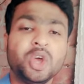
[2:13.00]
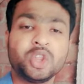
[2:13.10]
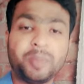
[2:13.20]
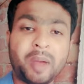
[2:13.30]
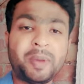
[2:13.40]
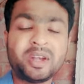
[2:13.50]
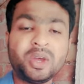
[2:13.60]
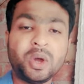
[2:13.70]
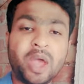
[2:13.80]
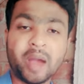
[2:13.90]
তো ব্যাপারটি
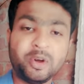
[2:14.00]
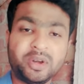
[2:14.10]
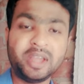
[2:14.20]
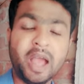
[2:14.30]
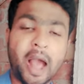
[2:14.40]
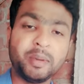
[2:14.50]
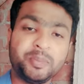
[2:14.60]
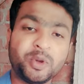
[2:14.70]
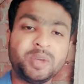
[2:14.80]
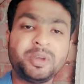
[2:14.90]
হলো এমনটাই আমি
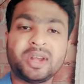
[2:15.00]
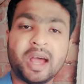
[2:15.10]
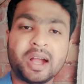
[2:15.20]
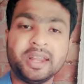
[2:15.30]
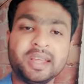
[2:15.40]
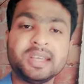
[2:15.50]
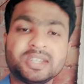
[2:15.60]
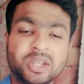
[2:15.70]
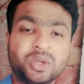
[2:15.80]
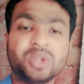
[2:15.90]
প্রতিবেদন আকারে
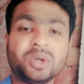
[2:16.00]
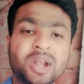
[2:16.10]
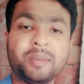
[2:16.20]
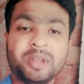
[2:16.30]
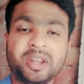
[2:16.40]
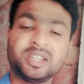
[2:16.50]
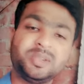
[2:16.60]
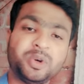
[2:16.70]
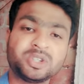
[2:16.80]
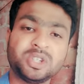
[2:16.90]
সেই তথ্যটা আপনাদের কাছে
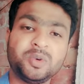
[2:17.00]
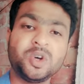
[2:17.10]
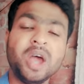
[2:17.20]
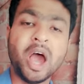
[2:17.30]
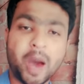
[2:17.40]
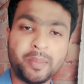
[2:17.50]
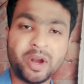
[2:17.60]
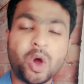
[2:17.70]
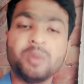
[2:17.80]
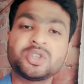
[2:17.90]
পৌঁছে দেবো
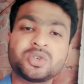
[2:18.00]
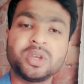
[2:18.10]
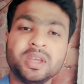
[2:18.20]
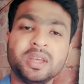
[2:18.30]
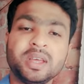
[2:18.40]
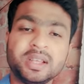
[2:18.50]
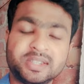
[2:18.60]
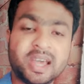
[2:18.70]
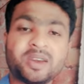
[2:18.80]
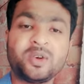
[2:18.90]
আপনারা অবশ্যই
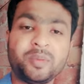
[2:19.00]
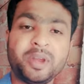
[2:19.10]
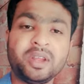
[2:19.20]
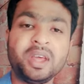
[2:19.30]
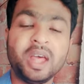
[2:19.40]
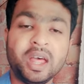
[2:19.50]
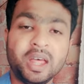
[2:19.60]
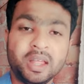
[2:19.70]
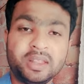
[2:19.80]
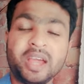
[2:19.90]
শেয়ার করবেন
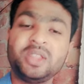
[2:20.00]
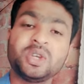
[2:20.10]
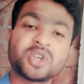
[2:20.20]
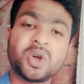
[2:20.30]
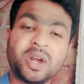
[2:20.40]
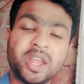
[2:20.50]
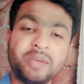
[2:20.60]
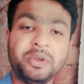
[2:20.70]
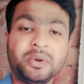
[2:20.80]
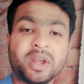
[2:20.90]
দায়িত্ব সহকারে
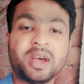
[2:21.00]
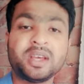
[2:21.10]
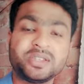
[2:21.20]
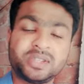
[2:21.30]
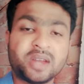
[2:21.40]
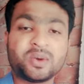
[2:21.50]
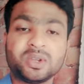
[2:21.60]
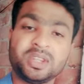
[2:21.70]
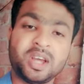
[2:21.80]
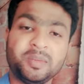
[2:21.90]
এই ভিডিওটা শেয়ার
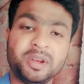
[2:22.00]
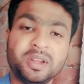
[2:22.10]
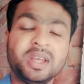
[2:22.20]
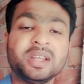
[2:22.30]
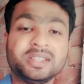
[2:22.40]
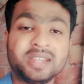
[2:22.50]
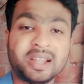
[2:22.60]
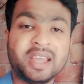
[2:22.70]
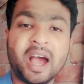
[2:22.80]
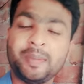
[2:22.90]
করতে থাকবেন
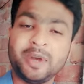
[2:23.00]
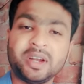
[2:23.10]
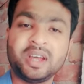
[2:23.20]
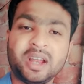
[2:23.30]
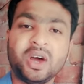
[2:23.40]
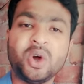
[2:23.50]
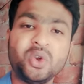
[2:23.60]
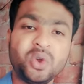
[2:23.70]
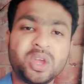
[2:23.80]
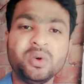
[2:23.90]
যাতে আপনার দ্বারা
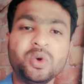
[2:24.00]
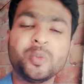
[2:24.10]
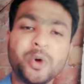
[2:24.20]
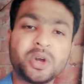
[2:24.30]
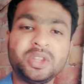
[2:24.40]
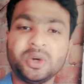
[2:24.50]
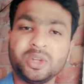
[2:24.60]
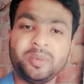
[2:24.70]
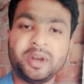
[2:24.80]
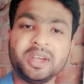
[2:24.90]
অন্য কেউ উপকৃত
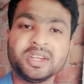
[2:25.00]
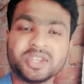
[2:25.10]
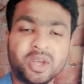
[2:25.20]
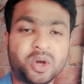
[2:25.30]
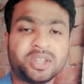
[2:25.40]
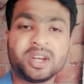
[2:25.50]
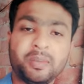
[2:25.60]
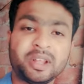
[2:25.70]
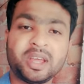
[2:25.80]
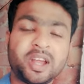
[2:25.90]
হতে পারে সেই কথাটা
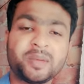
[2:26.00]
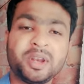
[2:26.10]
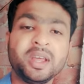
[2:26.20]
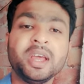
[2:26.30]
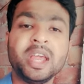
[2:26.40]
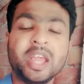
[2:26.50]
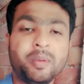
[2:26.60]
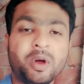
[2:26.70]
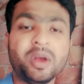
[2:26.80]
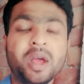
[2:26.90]
মাথায় রাখবেন
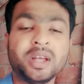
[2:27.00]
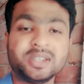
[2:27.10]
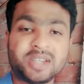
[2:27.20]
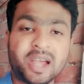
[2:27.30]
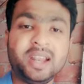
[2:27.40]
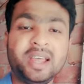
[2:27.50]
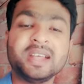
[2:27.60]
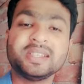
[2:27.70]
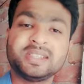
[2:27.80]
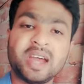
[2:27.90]
এবং চাইলে
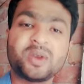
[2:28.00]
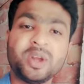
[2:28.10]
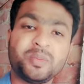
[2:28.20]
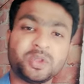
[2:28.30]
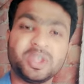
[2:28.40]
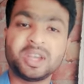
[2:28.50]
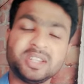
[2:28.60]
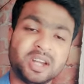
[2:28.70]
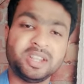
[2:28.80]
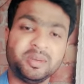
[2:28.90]
শেয়ার করে প্রত্যেককে
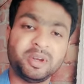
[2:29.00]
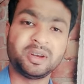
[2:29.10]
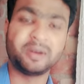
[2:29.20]
জানিয়ে দেবেন